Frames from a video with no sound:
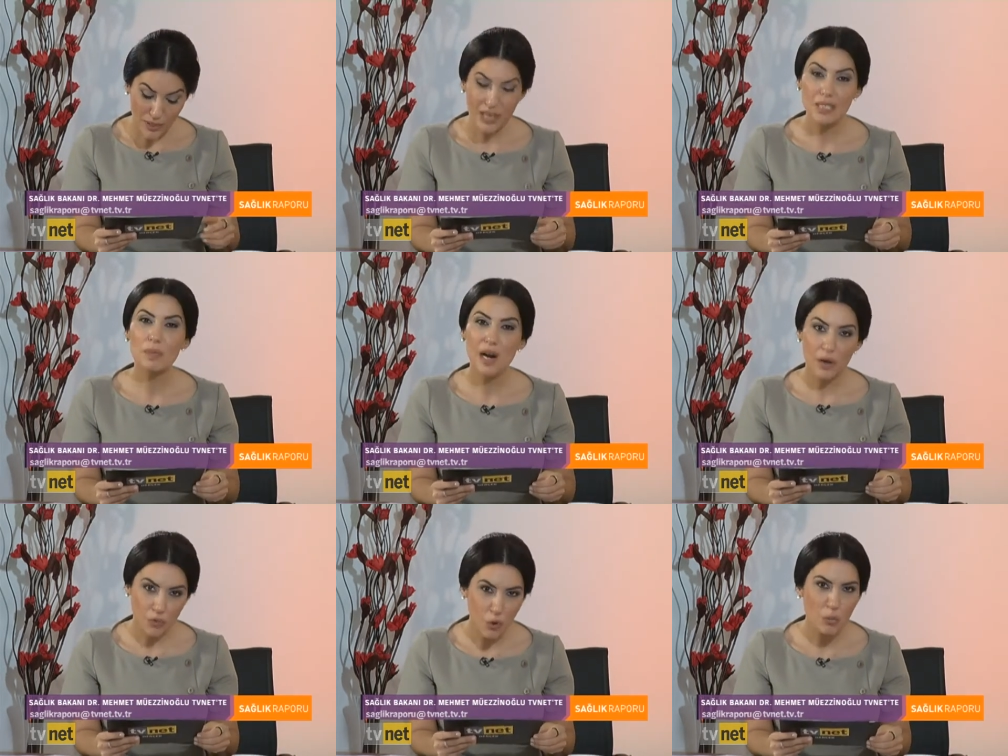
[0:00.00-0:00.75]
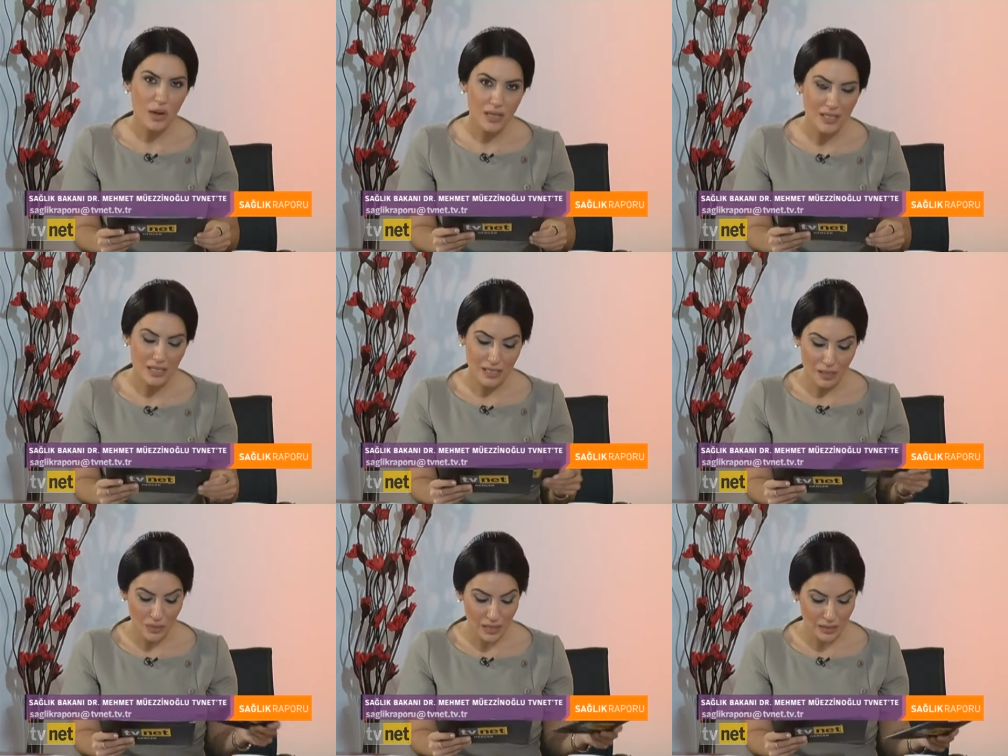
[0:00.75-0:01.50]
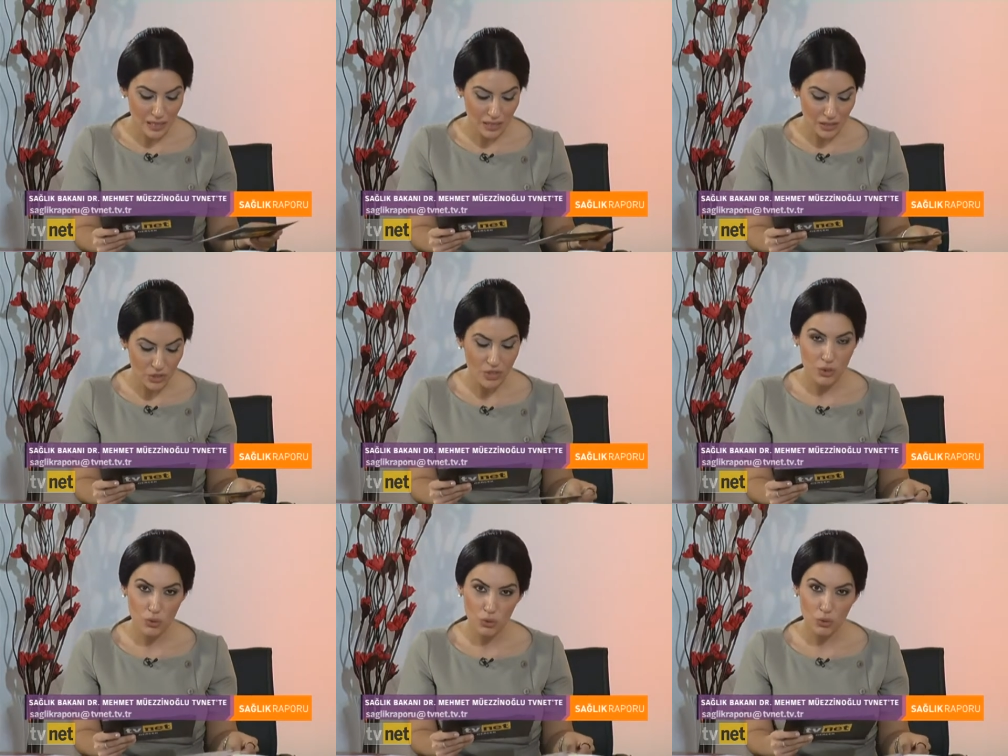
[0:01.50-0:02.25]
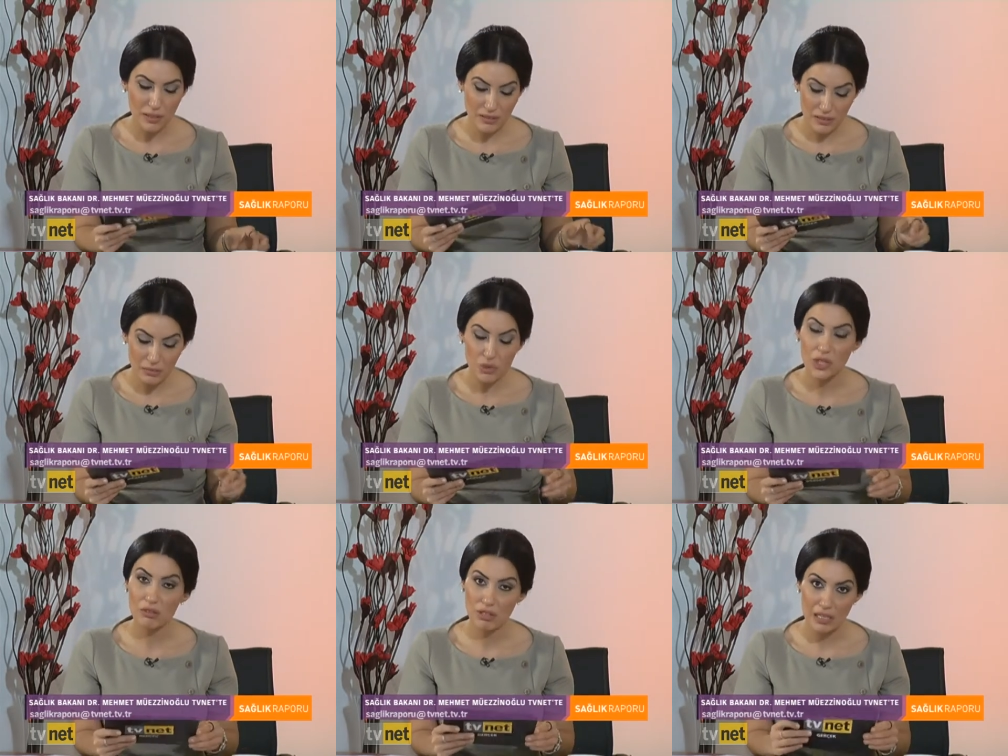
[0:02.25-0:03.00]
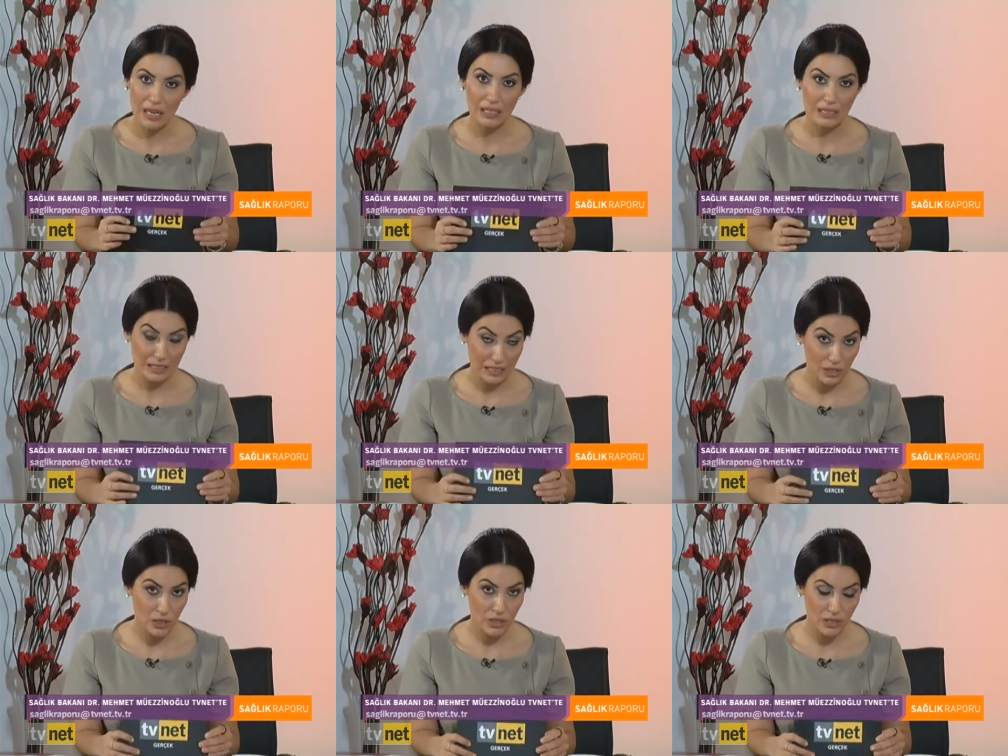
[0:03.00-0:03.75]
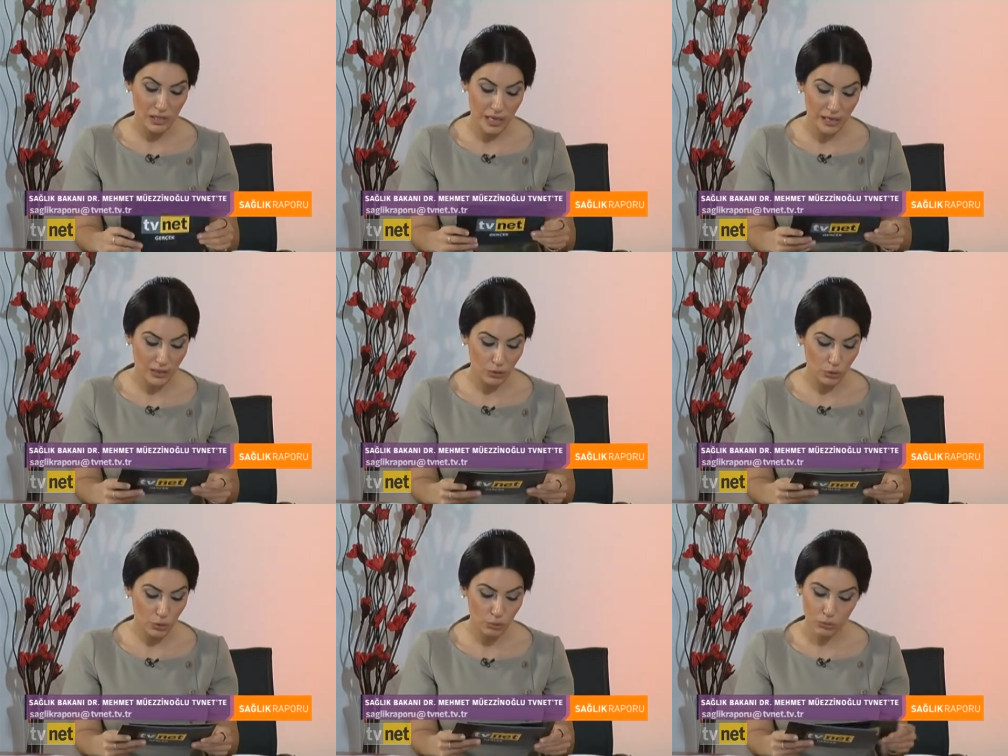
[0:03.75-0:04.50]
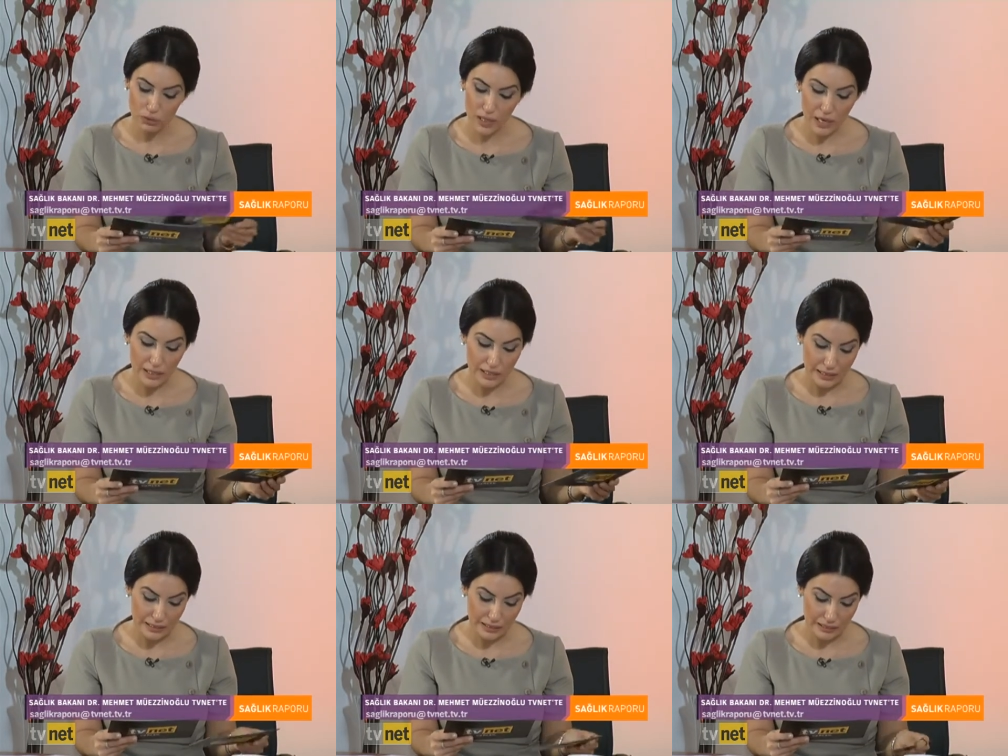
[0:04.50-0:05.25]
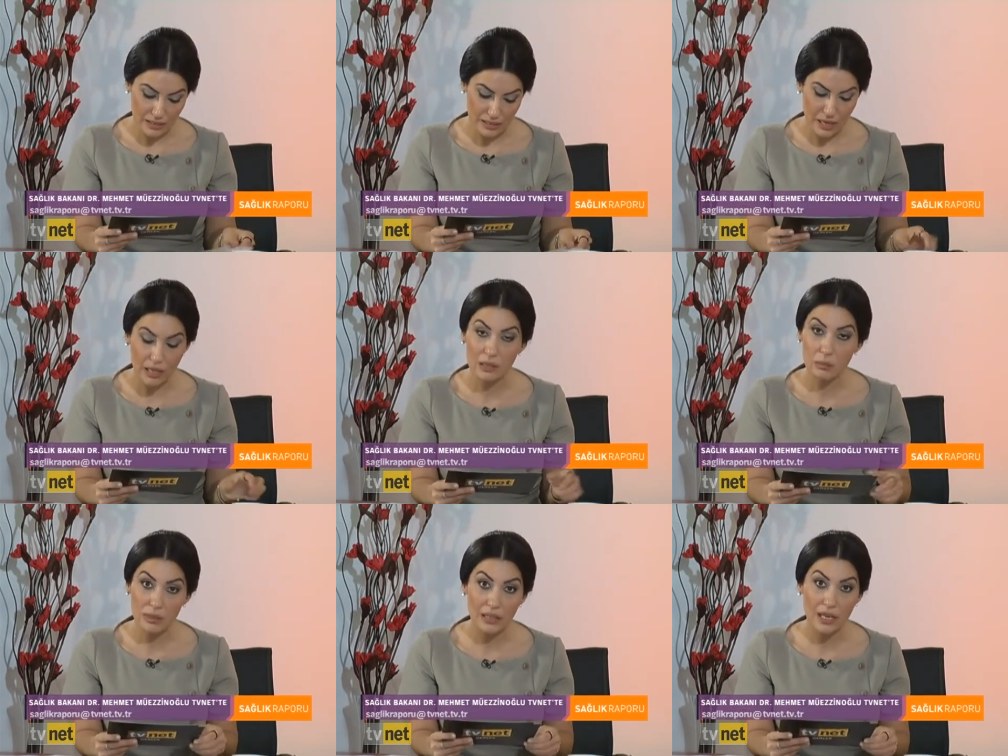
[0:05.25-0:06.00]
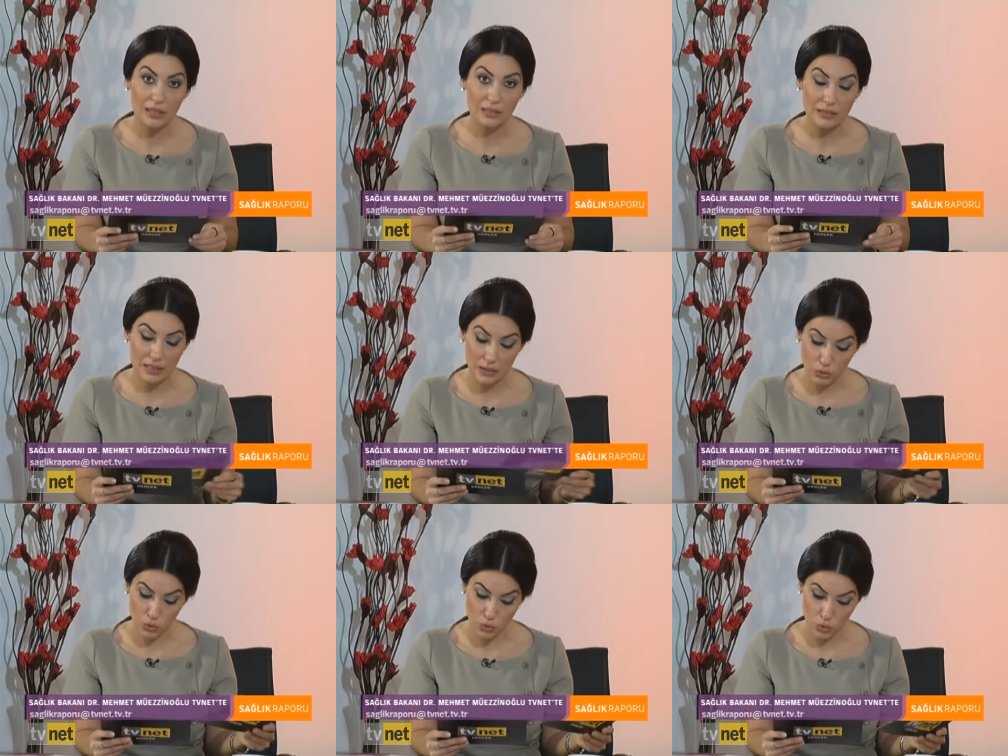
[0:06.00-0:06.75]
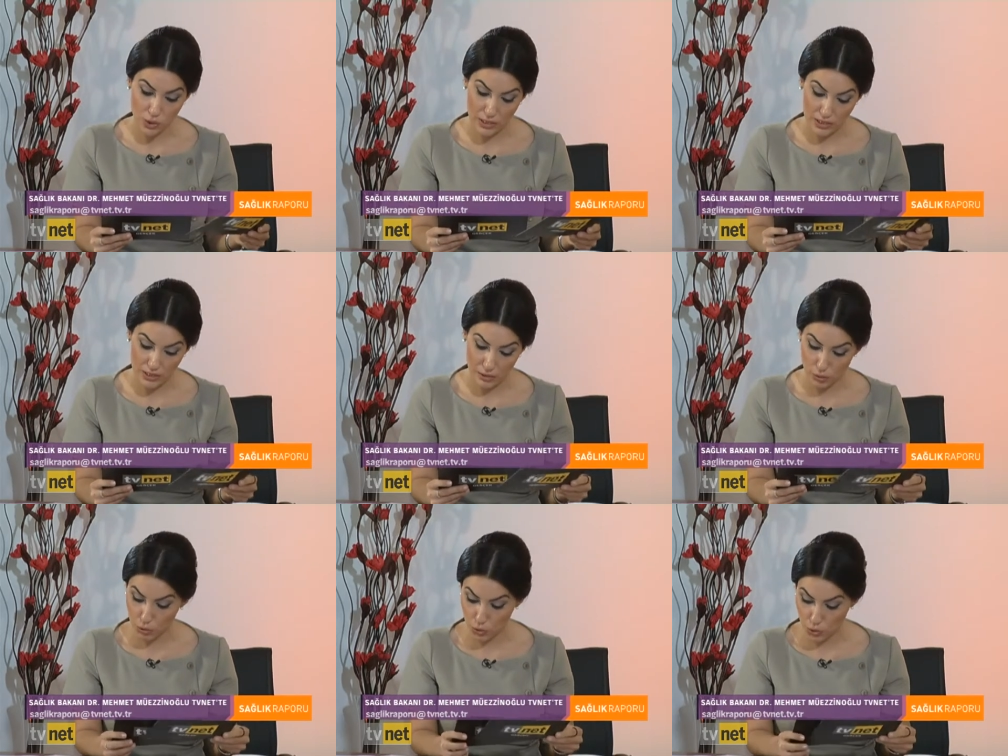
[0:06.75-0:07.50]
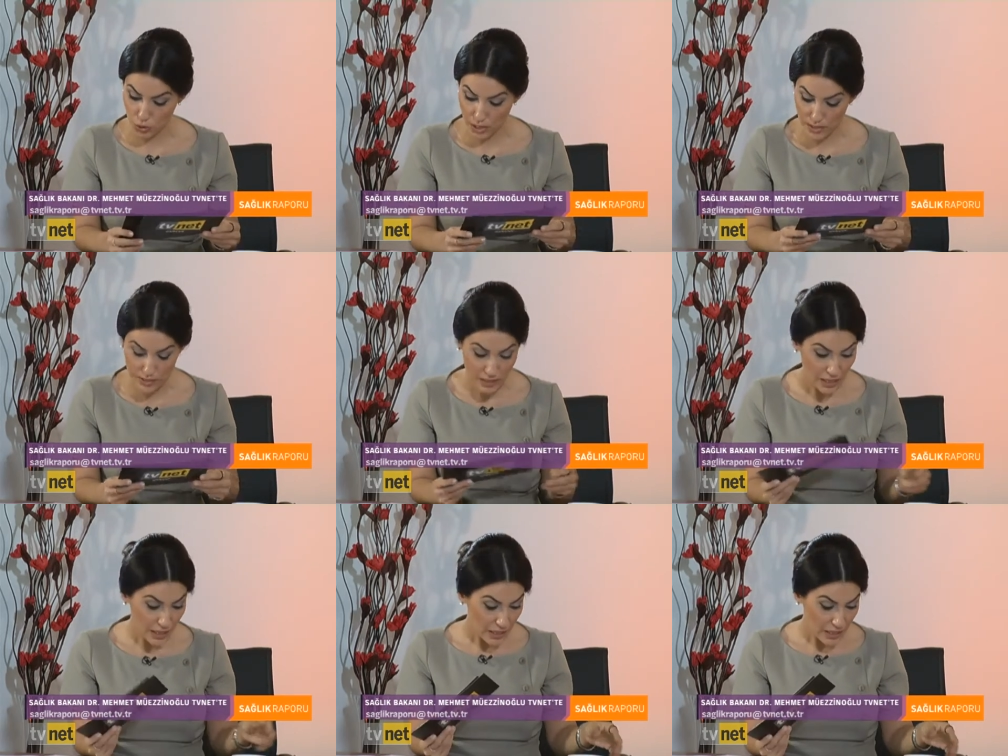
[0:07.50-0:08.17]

Biraz performans sistemine değineceğiz. Çünkü bir takım çevrelerden eleştiriler alıyor. Bunlarla ilgili Sağlık Bakanlığı Bakanlığı'nın yeni düşüncelerini soracağız.